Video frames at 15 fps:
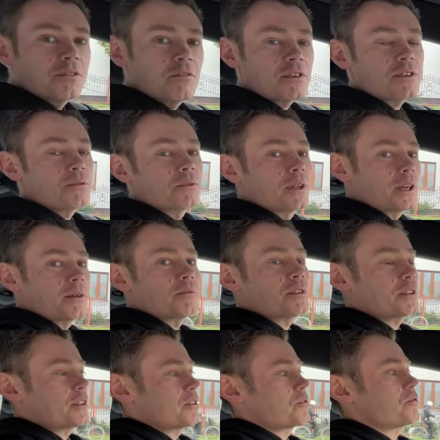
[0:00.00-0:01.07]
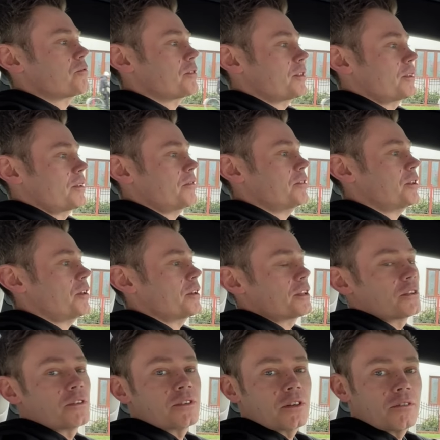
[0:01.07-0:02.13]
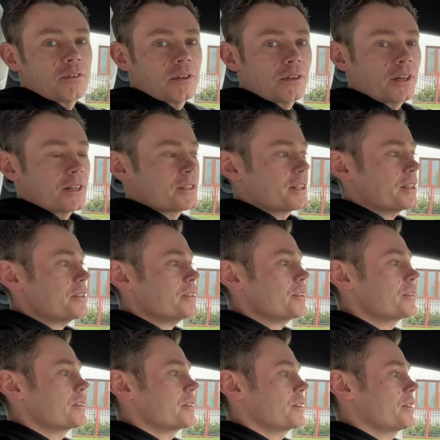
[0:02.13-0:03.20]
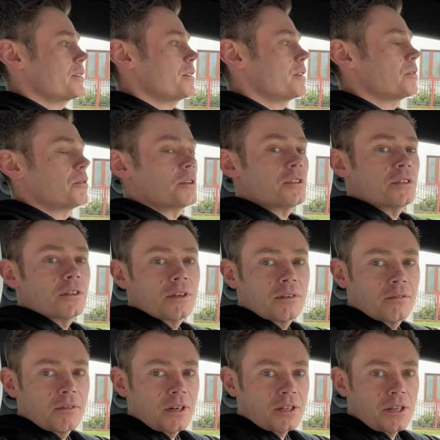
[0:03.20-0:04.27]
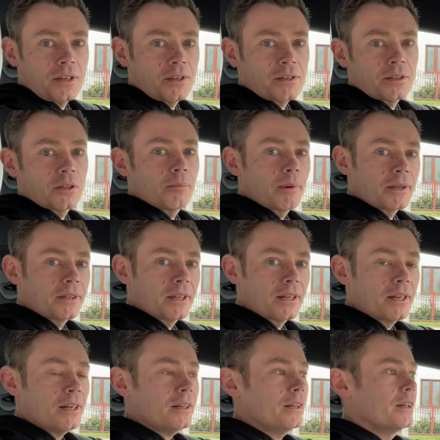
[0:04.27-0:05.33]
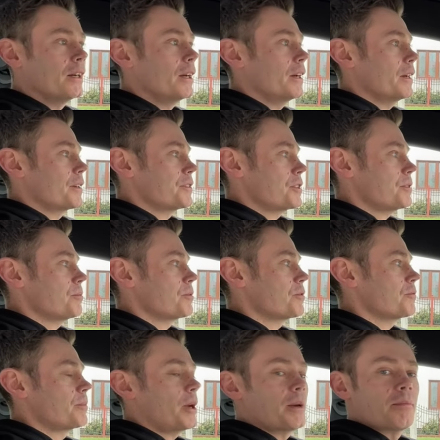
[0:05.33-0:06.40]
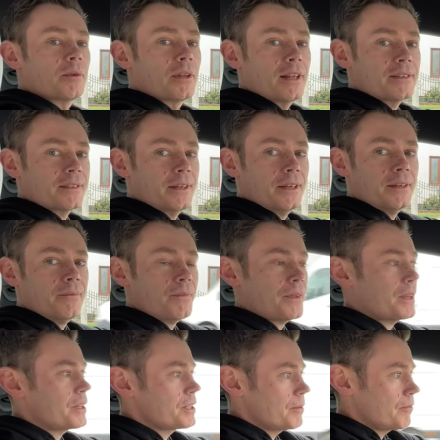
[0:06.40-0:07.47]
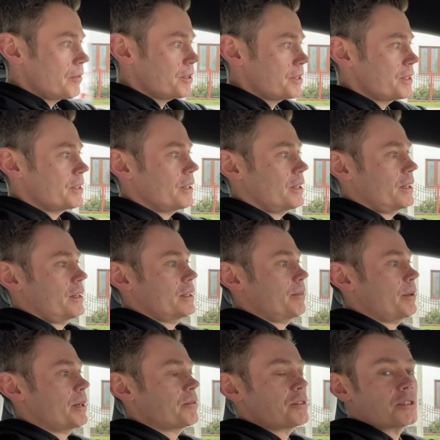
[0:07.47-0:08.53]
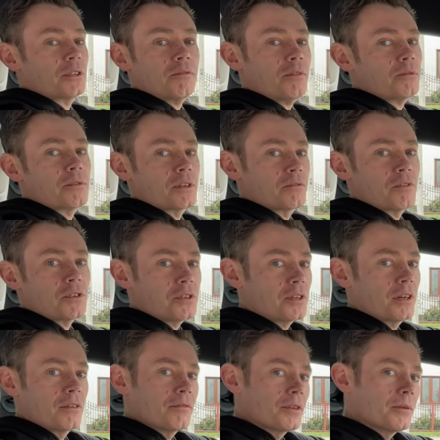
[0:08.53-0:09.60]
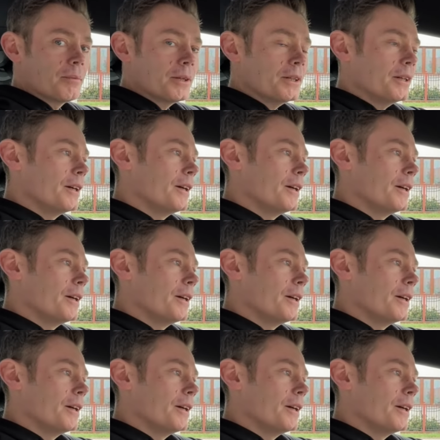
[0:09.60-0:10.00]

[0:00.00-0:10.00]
właśnie udajemy się już e, w stronę docelowej lokalizacji, gdzie znajduje się warsztat naszego partnera. Jesteśmy już w Białej Podlaskiej. Jedziemy właśnie za, za panem Krzysztofem, który jest właścicielem firmy.